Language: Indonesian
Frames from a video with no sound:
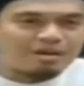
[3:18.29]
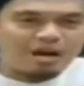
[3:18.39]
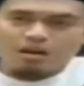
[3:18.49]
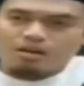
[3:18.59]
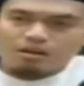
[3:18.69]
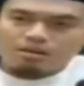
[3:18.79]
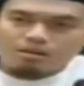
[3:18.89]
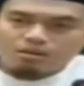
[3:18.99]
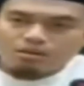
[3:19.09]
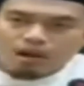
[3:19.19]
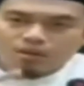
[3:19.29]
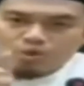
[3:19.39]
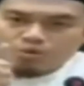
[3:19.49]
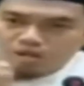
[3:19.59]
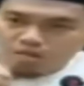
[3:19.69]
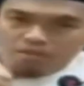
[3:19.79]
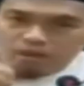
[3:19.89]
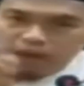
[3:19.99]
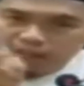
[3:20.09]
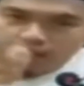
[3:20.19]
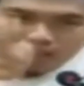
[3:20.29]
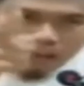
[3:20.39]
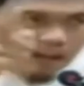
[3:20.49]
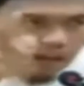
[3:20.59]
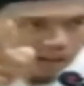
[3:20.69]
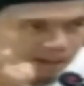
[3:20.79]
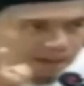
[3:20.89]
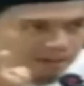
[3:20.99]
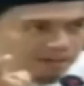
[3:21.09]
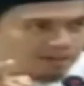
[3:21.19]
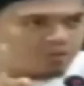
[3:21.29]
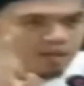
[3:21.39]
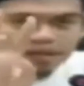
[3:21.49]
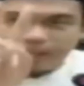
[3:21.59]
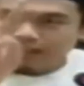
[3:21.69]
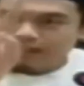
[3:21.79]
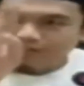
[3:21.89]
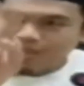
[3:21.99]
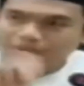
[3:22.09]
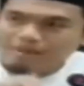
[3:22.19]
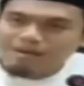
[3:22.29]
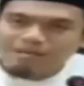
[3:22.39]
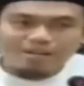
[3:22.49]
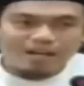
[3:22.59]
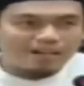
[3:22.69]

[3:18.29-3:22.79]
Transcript: Enggak nggak langsung jatuh ente salah ini coba lihat imam-imam